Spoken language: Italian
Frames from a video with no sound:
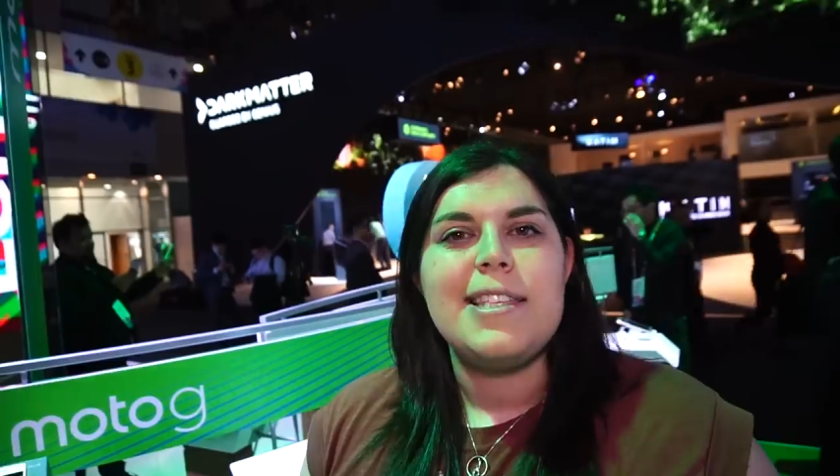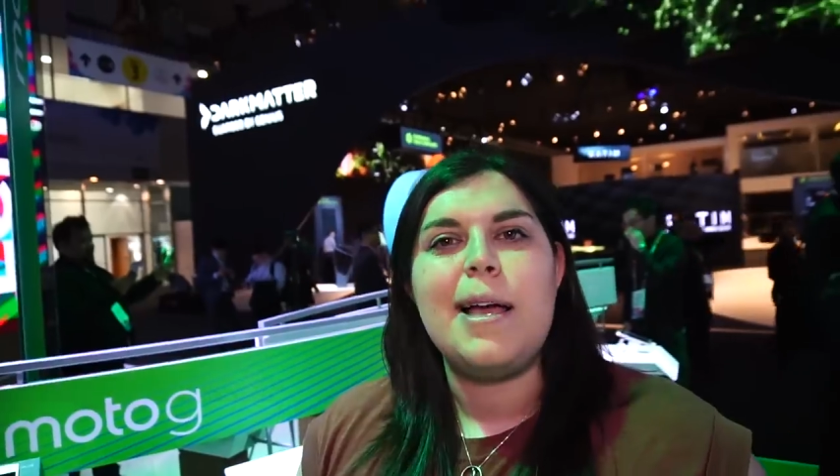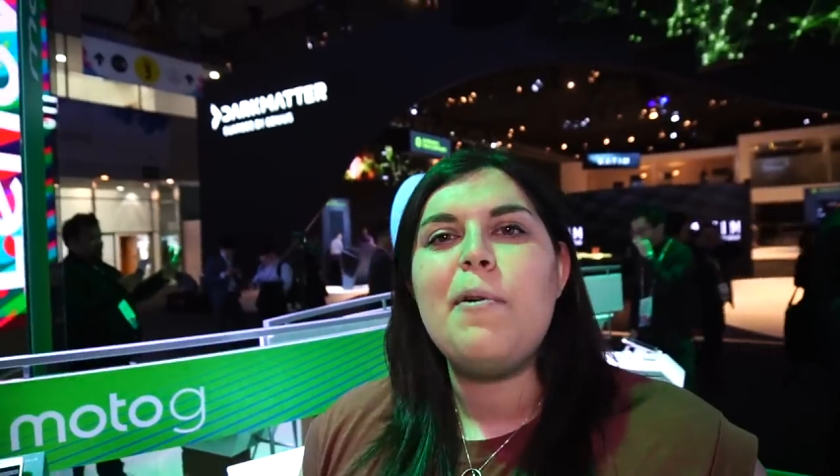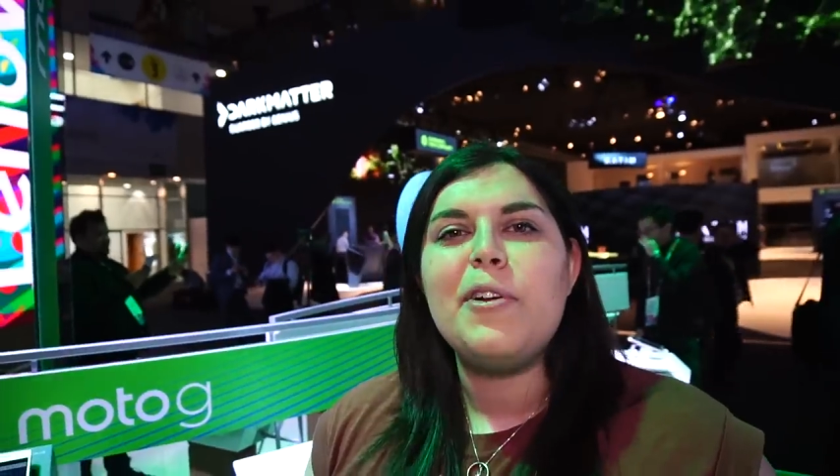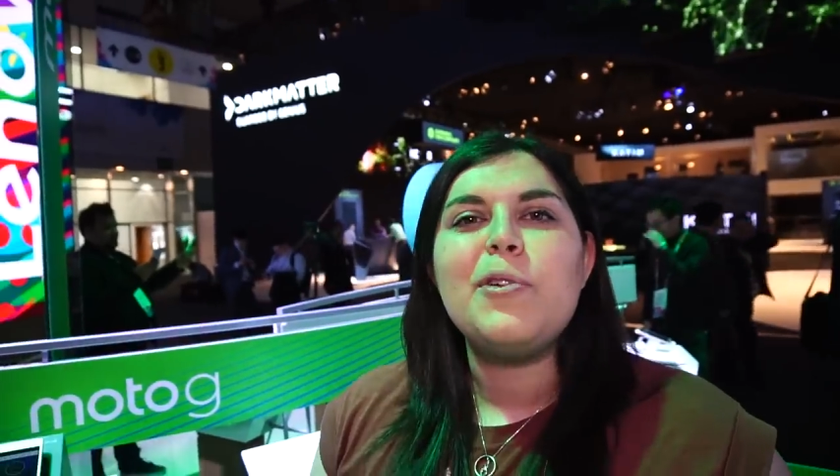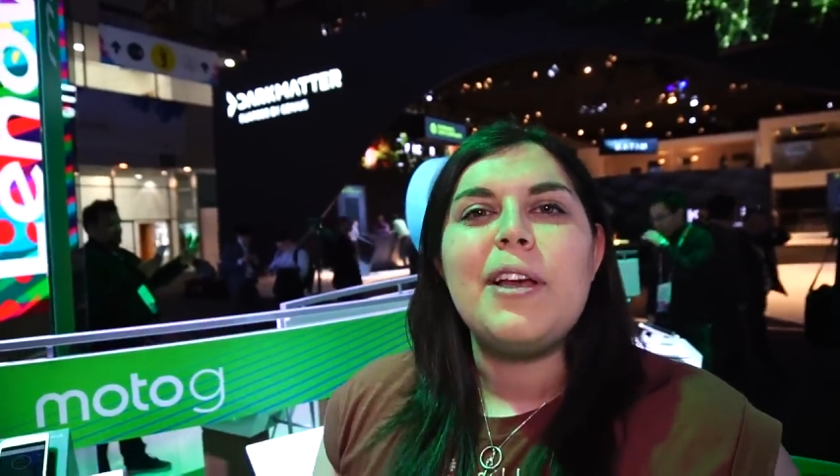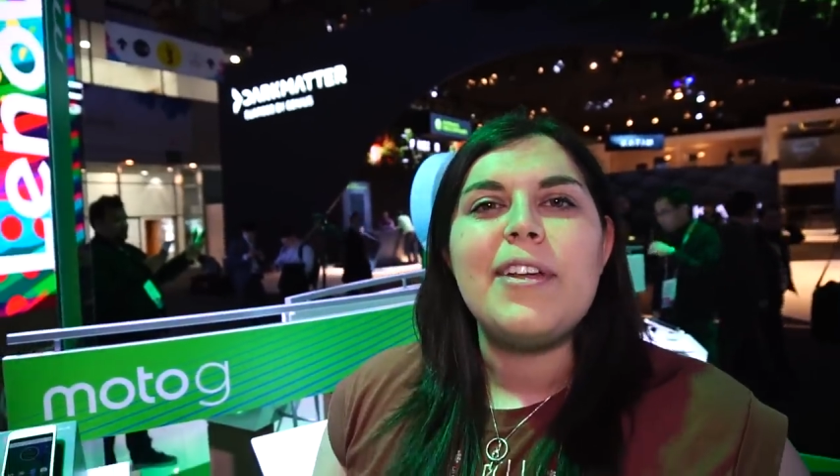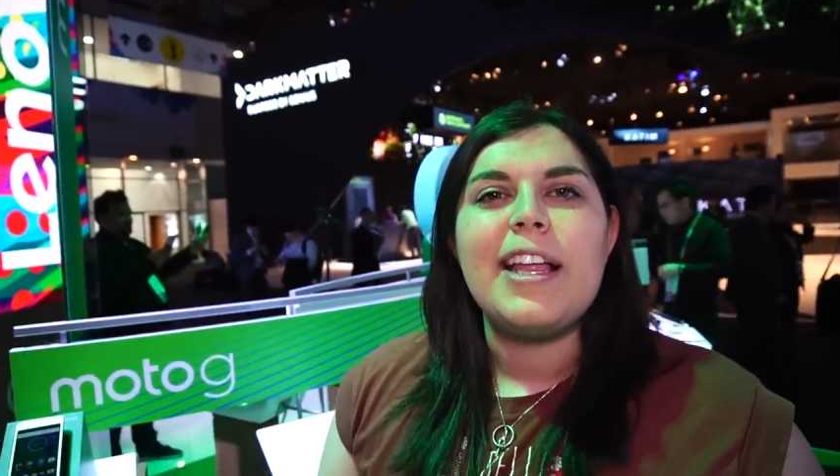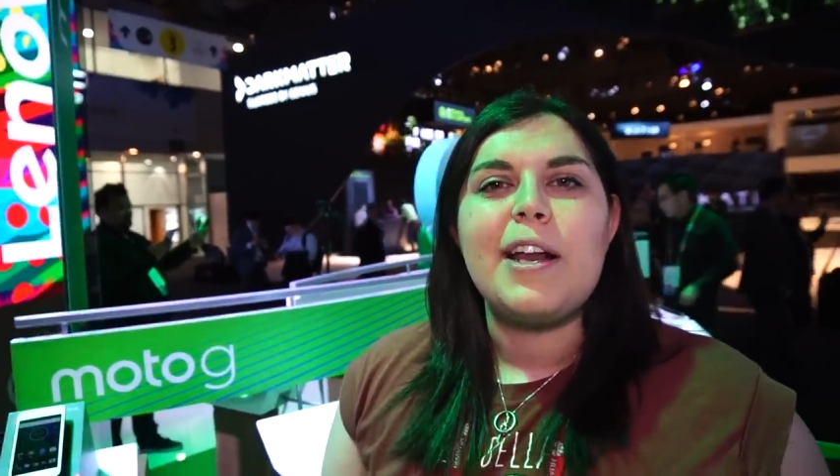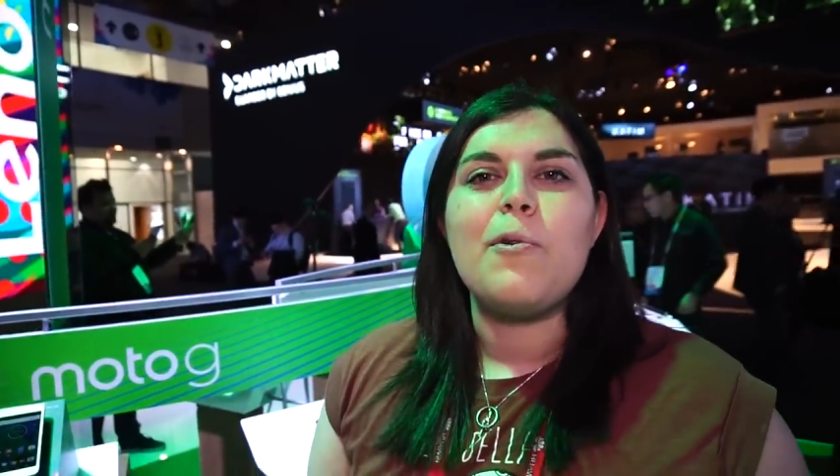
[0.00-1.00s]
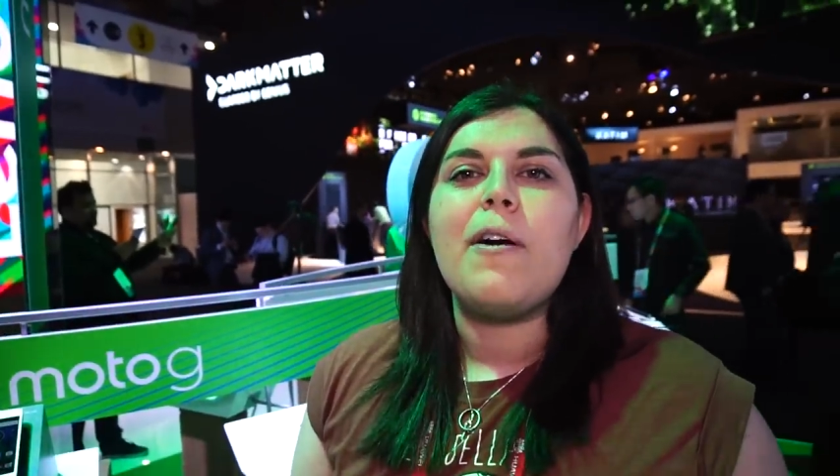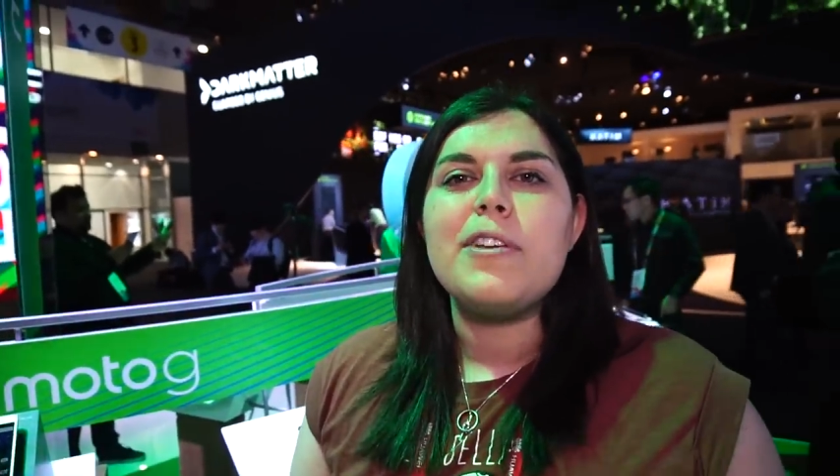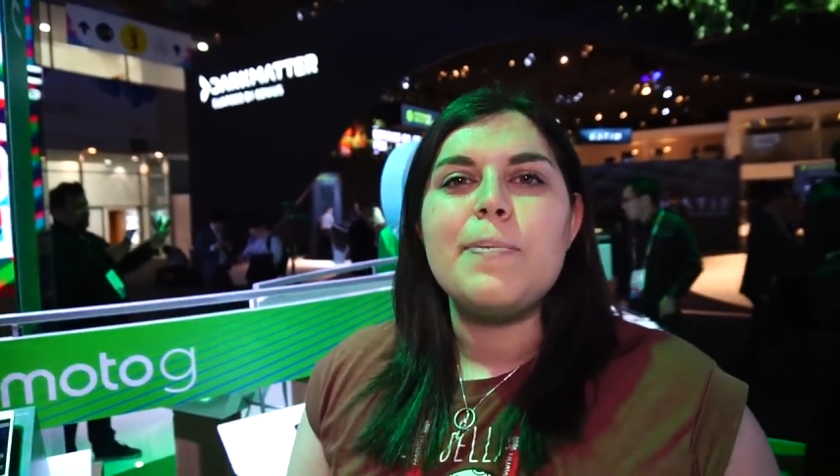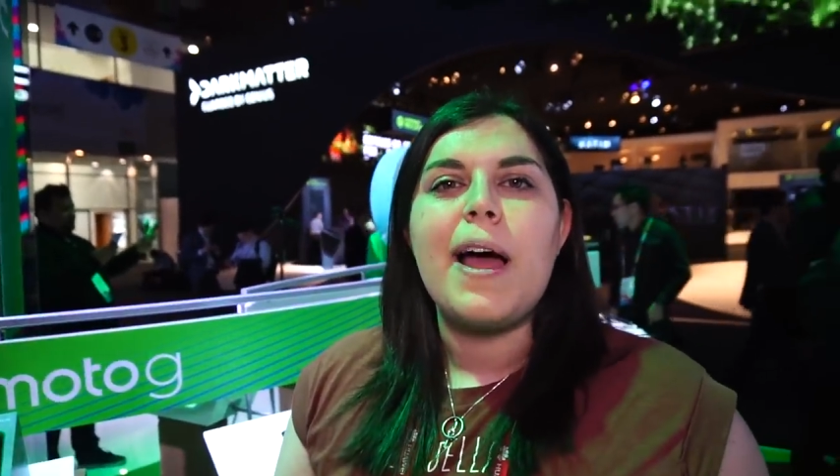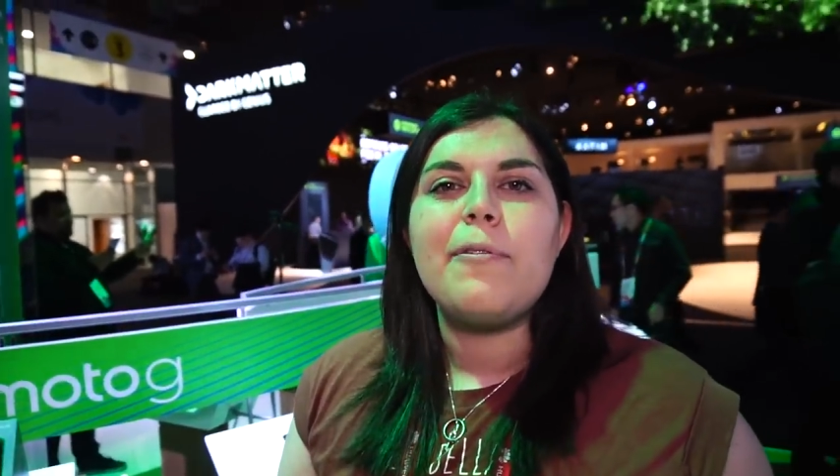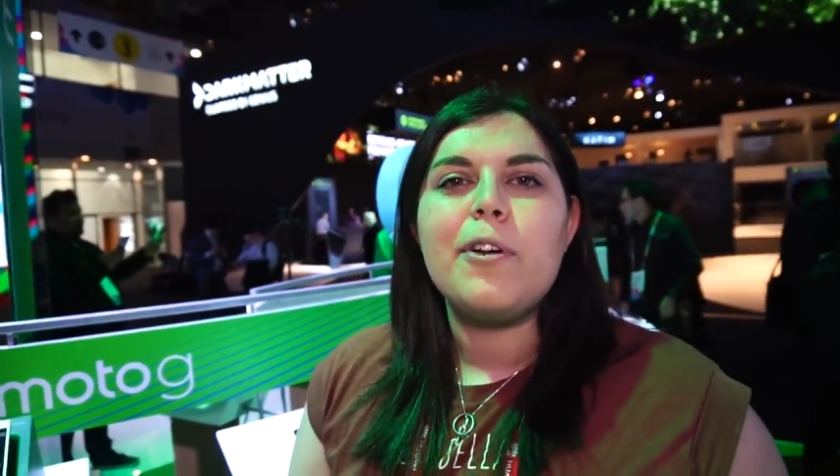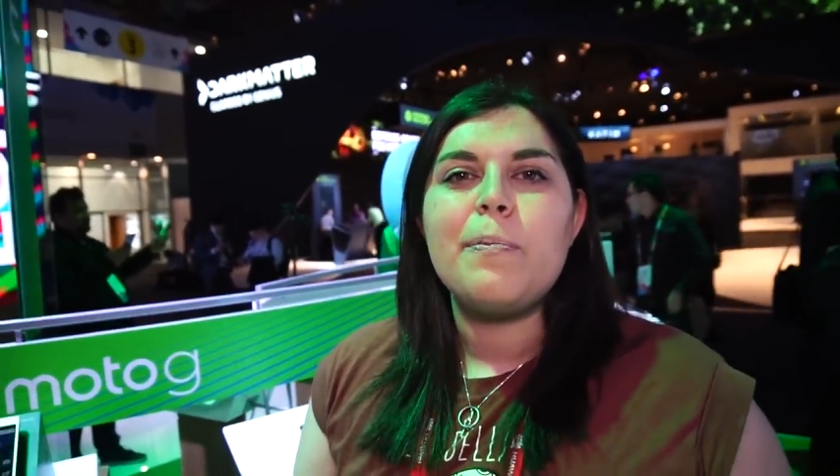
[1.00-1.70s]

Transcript: Siamo venuti a vedere i nuovi smartphone